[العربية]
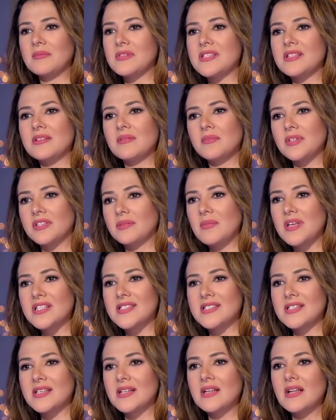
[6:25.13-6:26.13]
مثلا
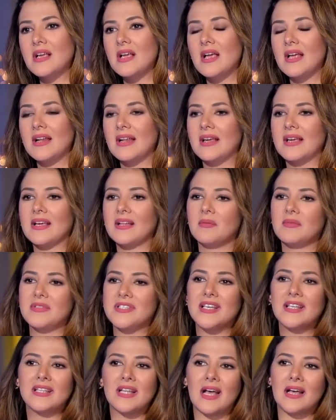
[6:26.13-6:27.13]
بتمثل لكن لما تيجي